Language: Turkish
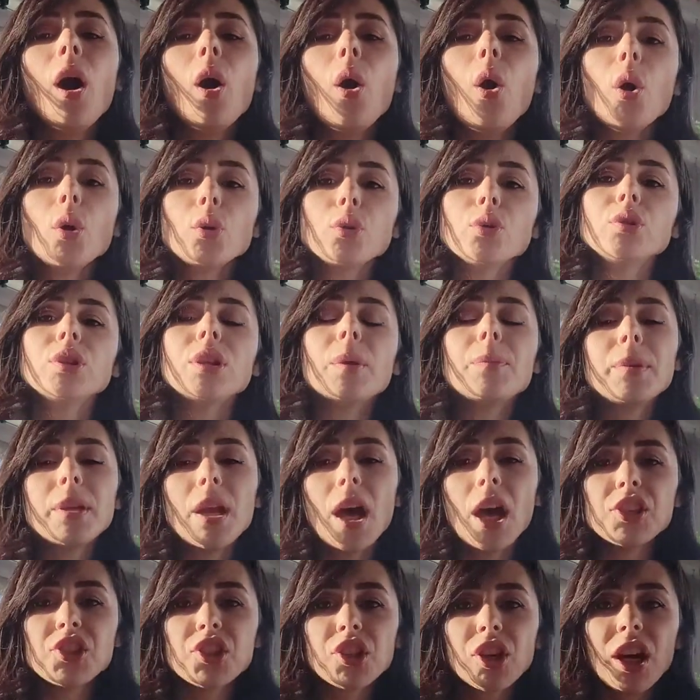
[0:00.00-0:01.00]
O gün de
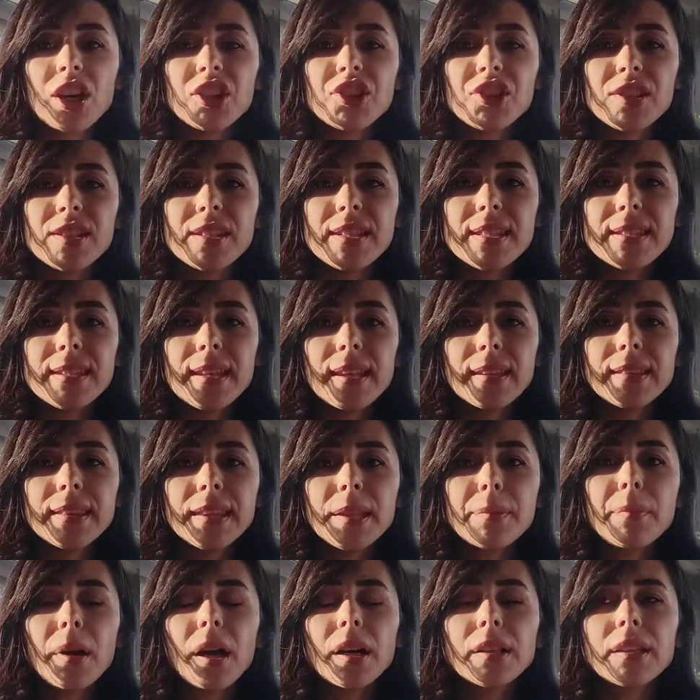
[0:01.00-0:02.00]
birazcık acı
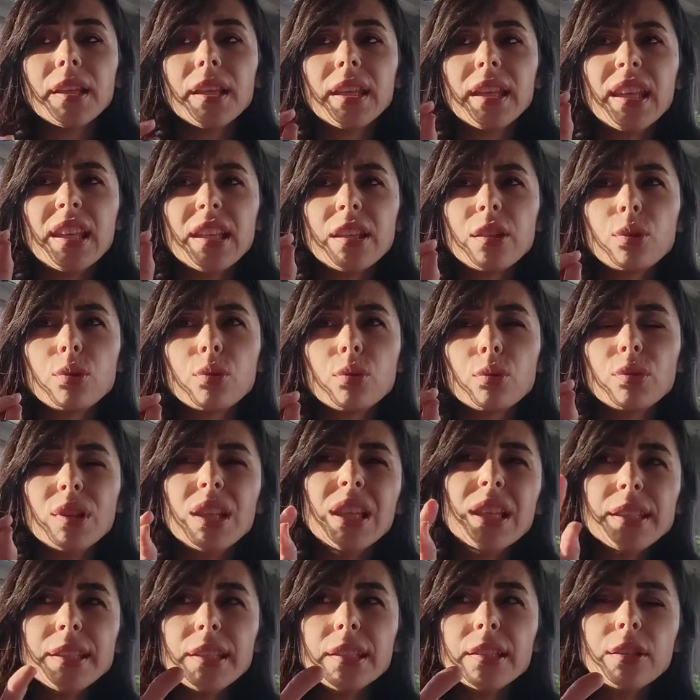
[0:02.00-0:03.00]
hissettim. Hani ilk gün,
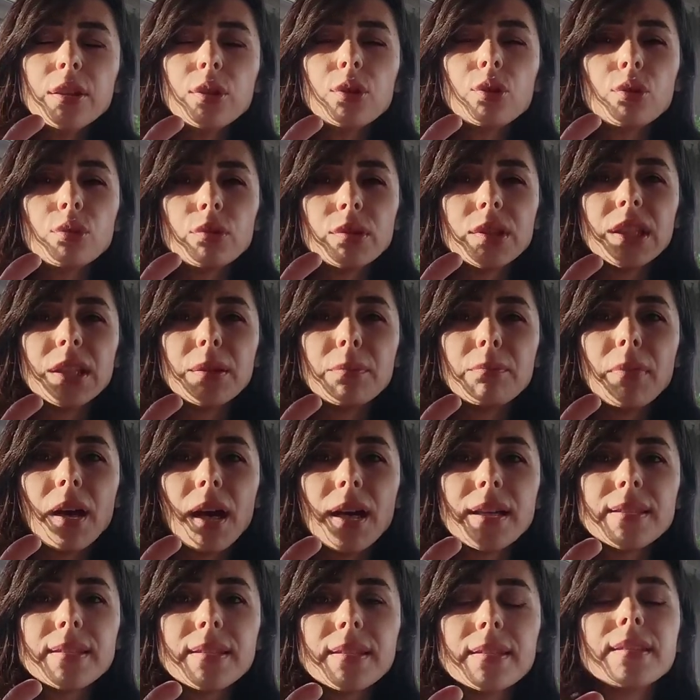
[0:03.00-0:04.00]
ilk iki gün diyeyim
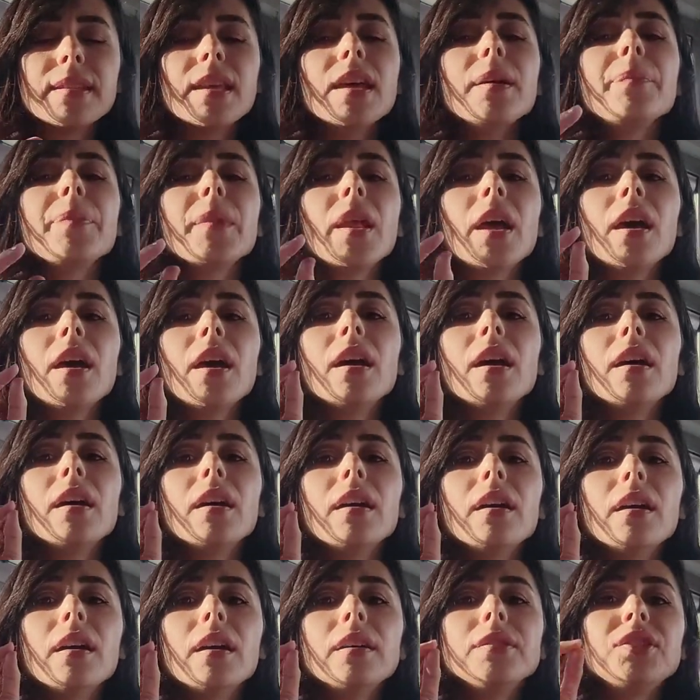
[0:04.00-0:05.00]
ben size
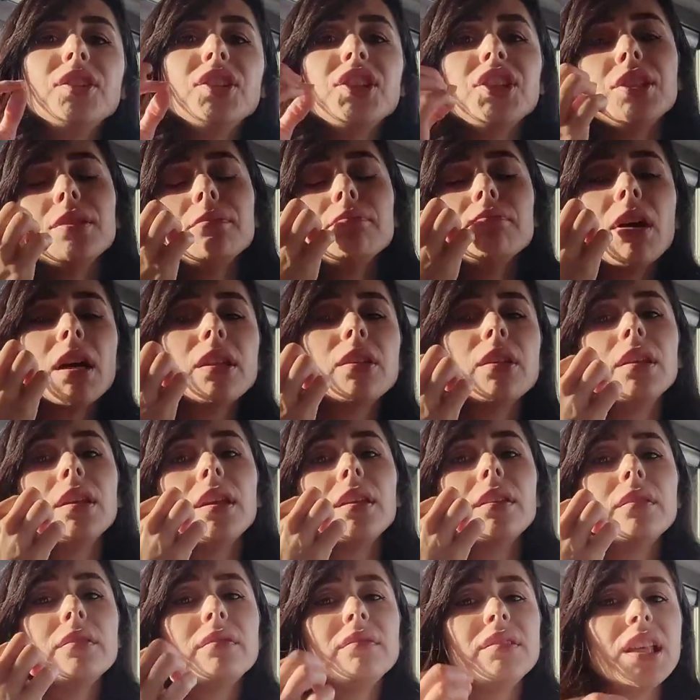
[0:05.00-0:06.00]
e, dişim hani
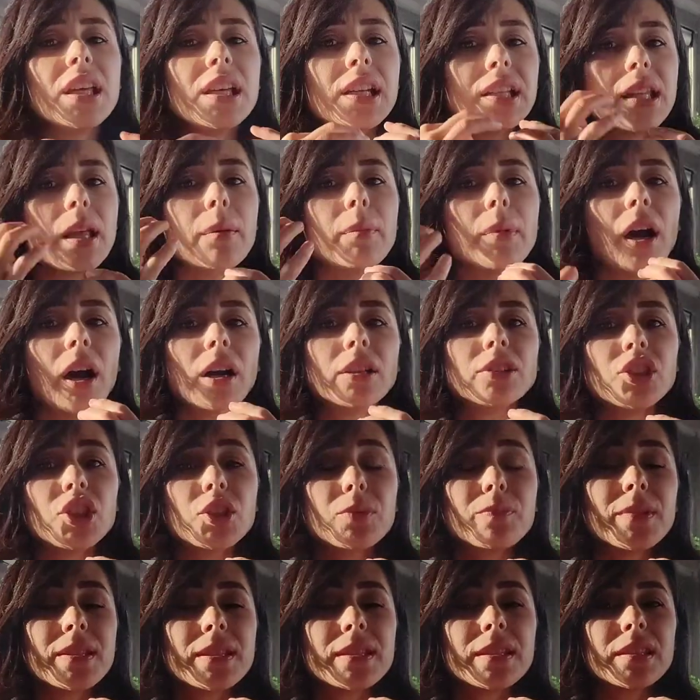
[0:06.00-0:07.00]
yerine mi
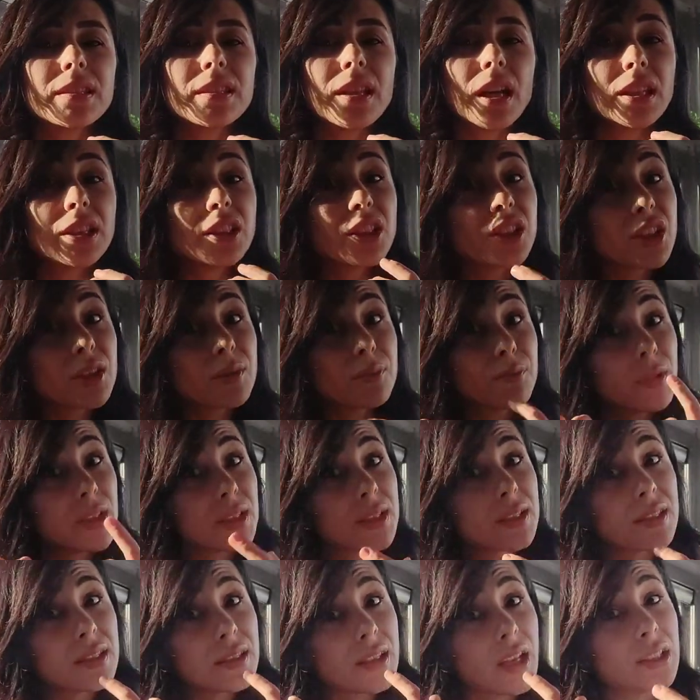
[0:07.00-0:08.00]
alışması,
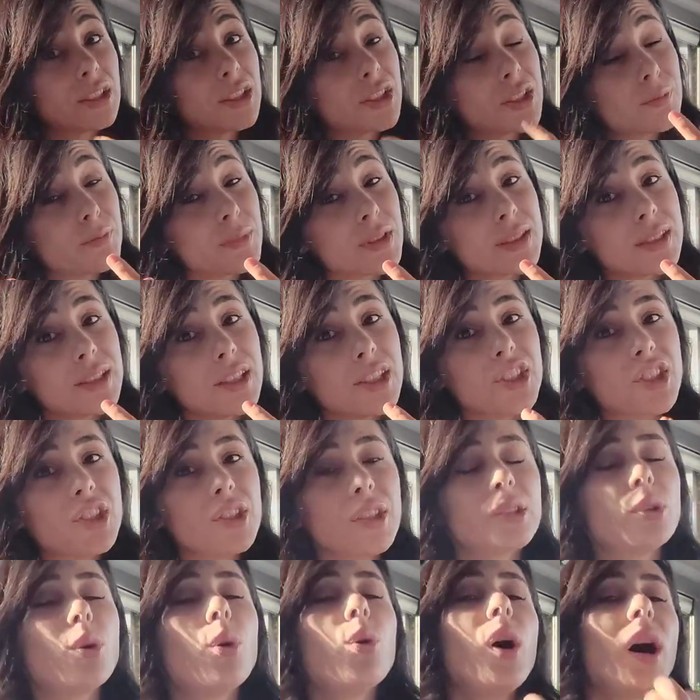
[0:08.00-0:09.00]
alışması, alışması için
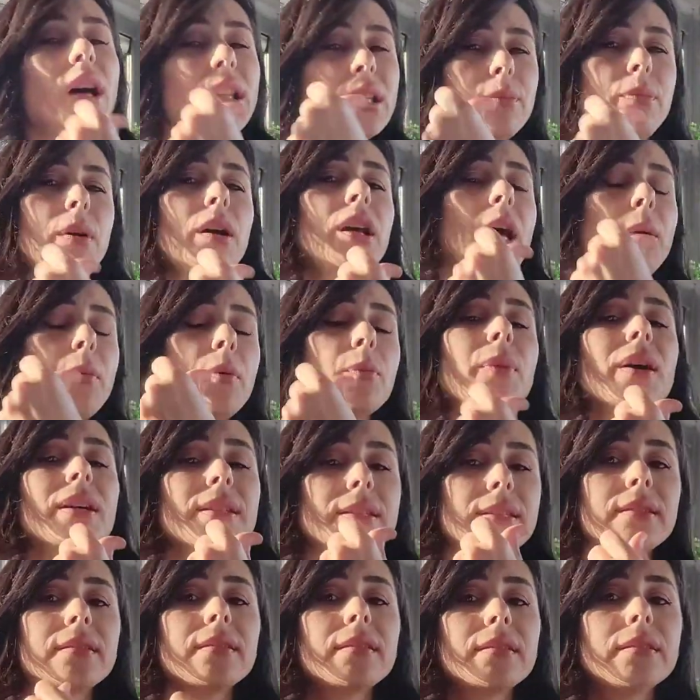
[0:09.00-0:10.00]
ya da o hani bayağı bir
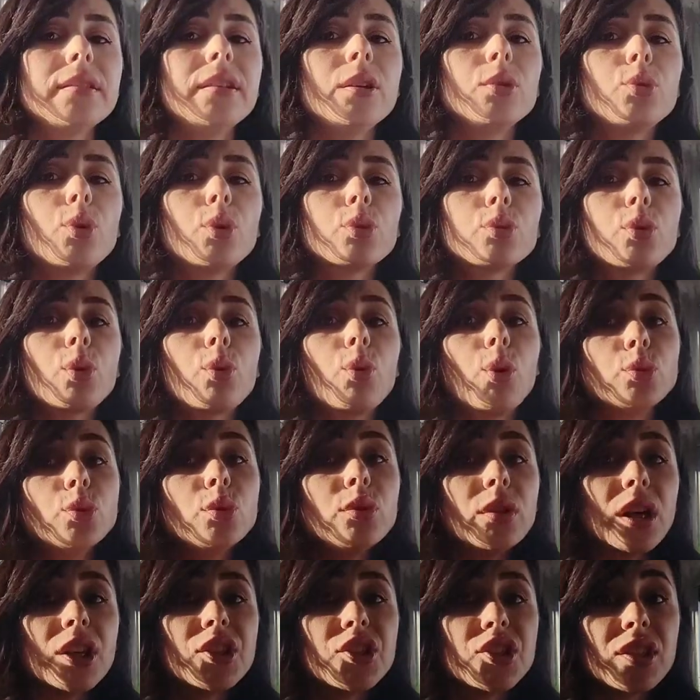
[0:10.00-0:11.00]
bastırdı ya doktor
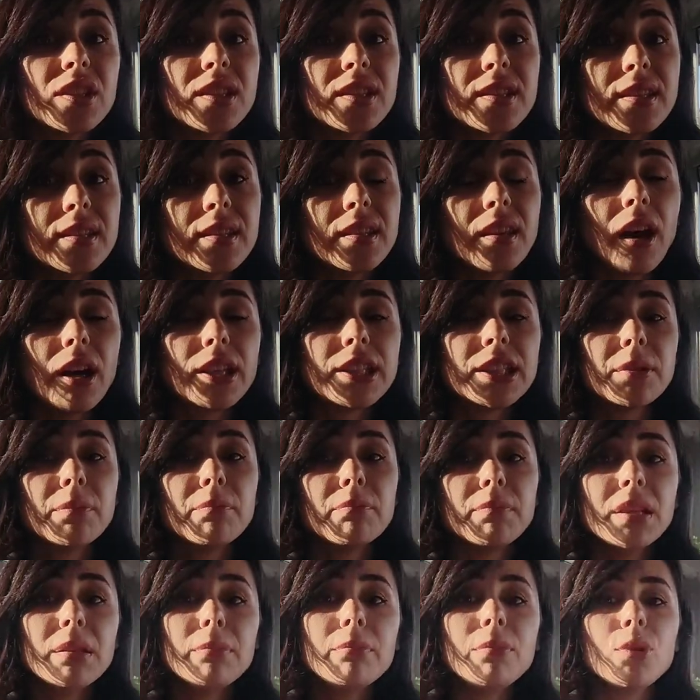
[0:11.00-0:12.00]
onun acı
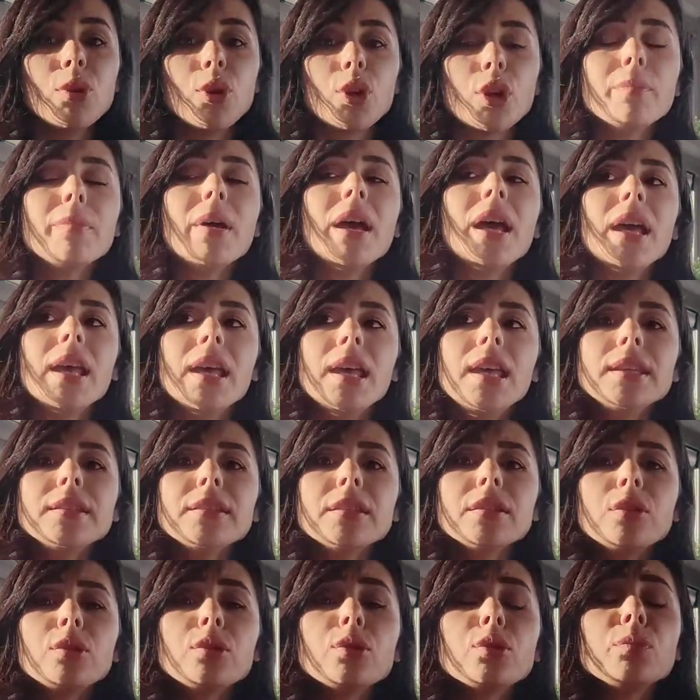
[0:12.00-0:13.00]
hissiyatını bilmiyorum. İlk
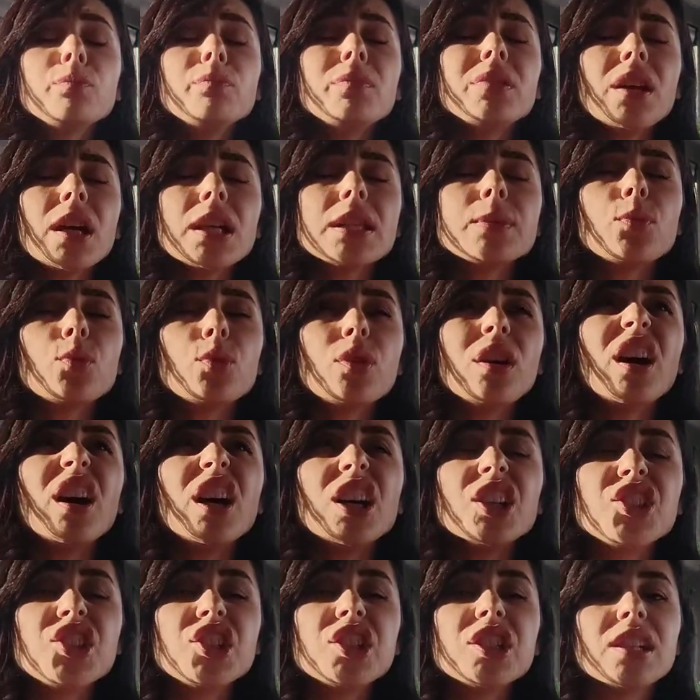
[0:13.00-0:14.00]
iki gün biraz böyle
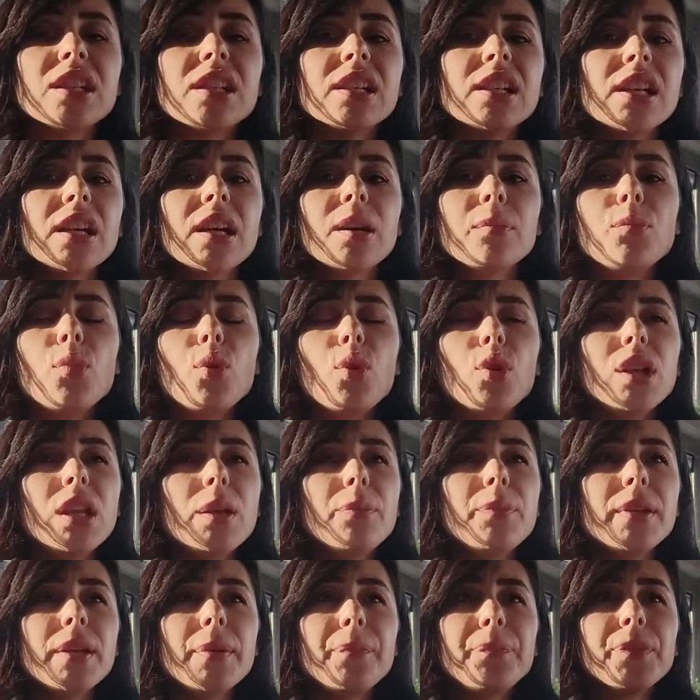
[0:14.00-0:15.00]
acı
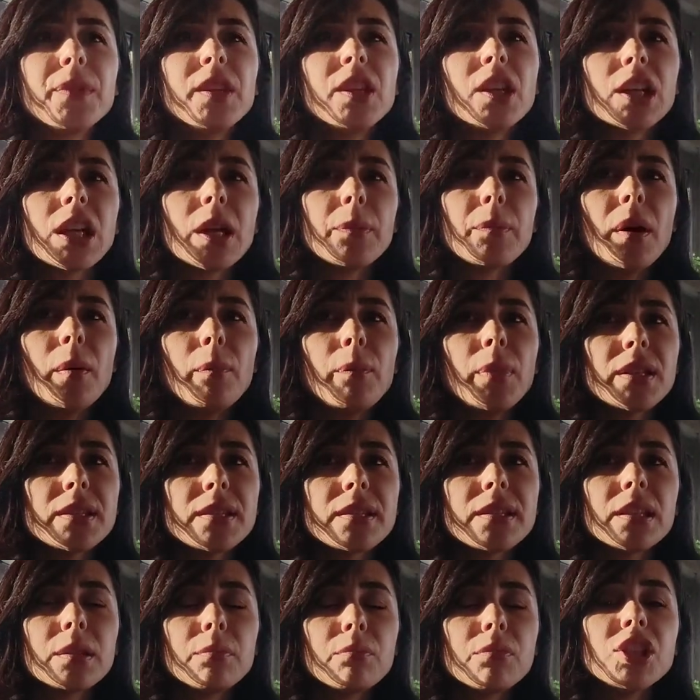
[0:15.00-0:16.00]
böyle bir yarama
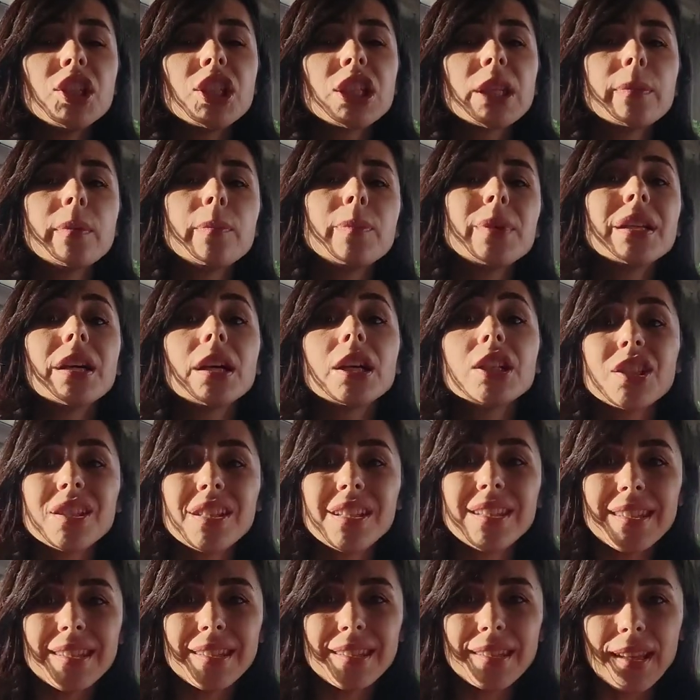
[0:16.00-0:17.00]
basılmış gibi bir acı
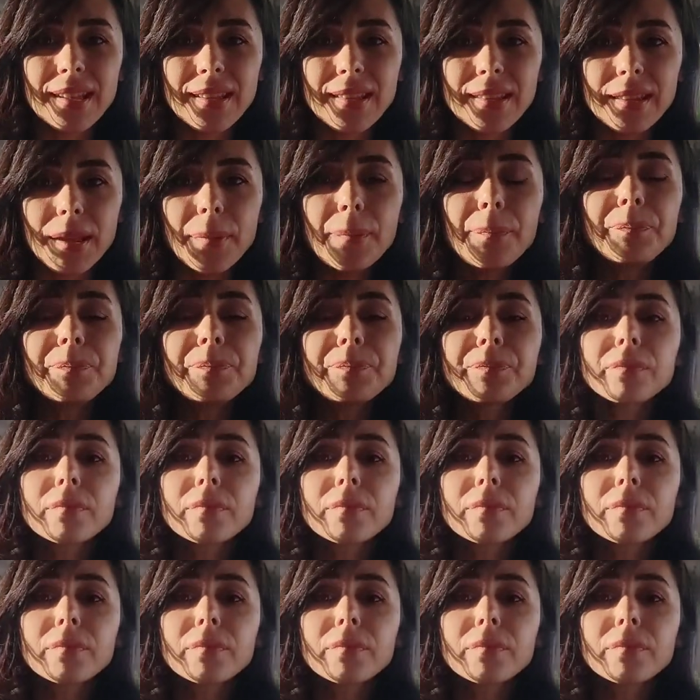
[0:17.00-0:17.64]
hissettim.